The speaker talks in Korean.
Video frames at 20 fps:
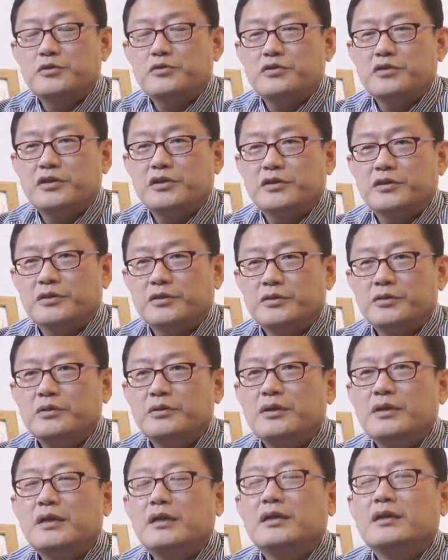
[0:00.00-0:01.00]
주신
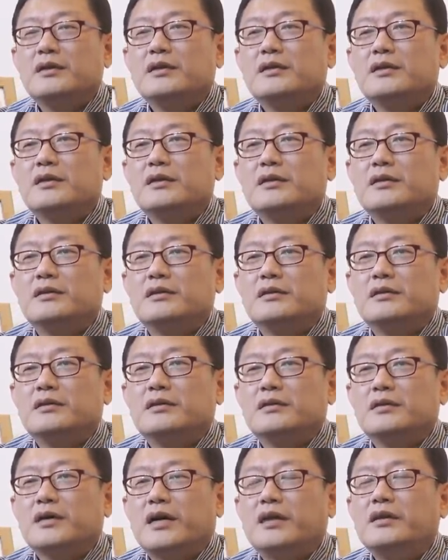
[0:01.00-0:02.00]
것도
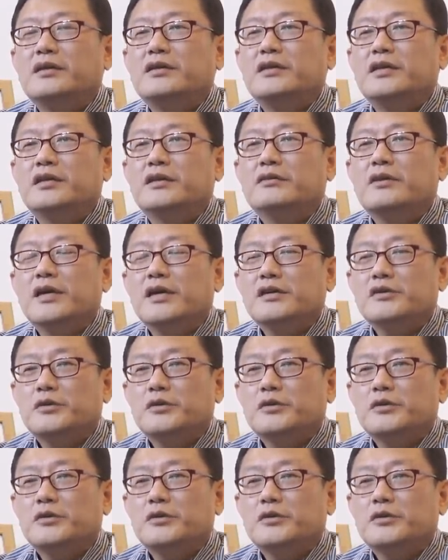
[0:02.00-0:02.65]
어, 하느님과